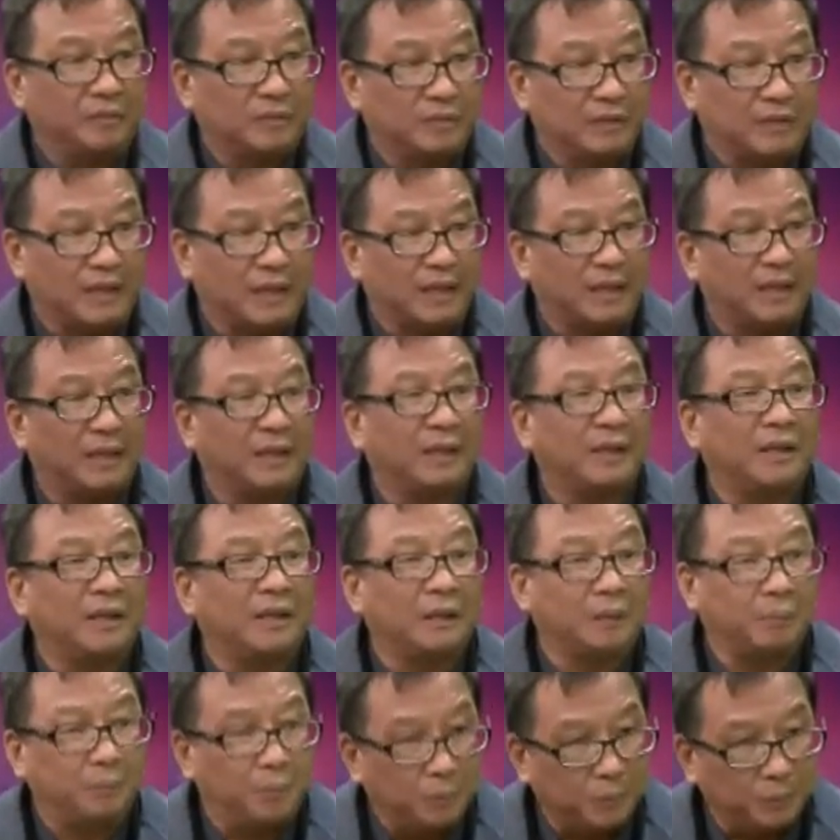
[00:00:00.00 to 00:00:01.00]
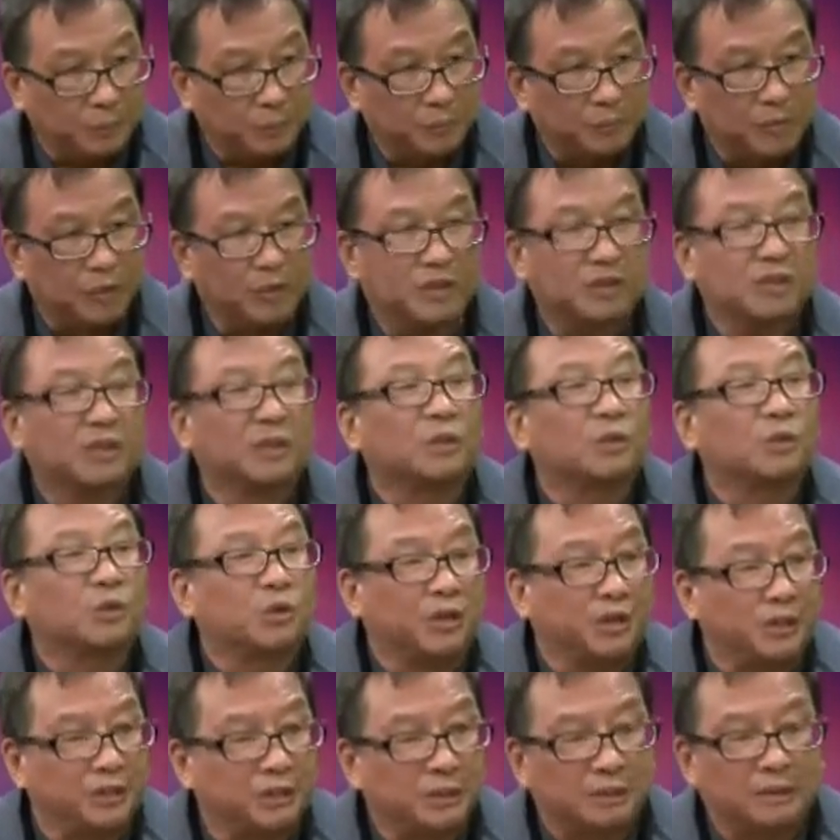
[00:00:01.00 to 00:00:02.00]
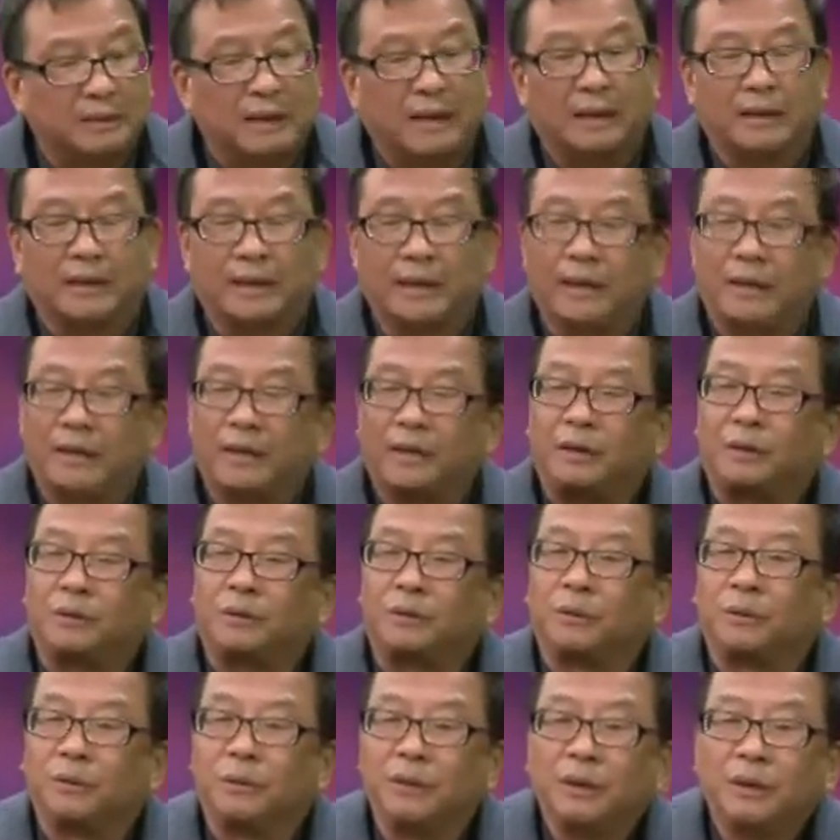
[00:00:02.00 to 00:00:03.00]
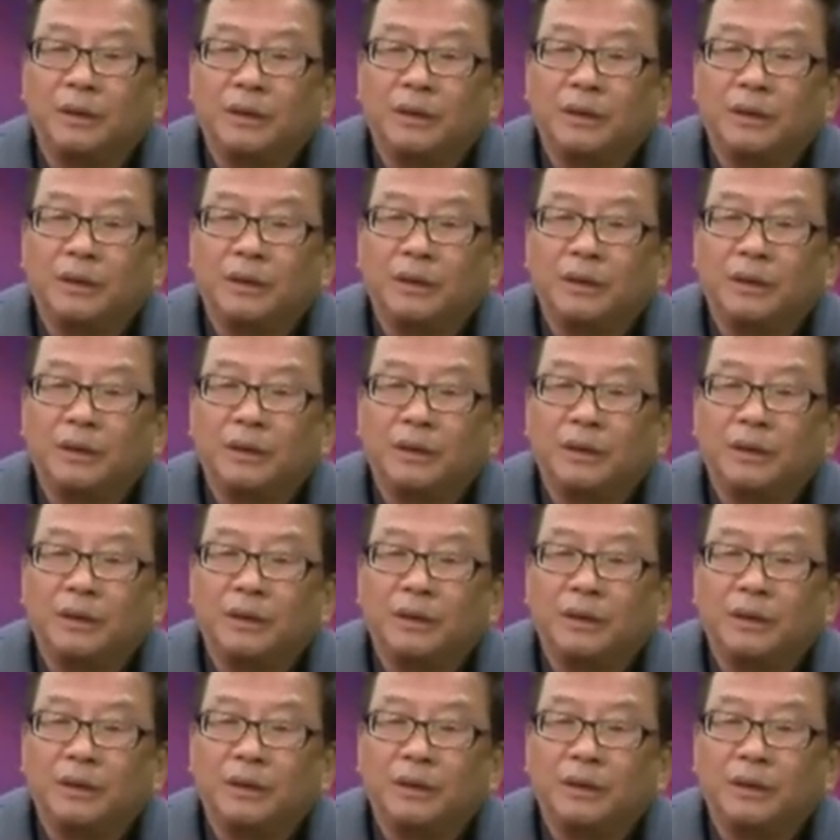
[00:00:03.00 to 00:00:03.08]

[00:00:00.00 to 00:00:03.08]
大雁步，就是个水袖打开那种。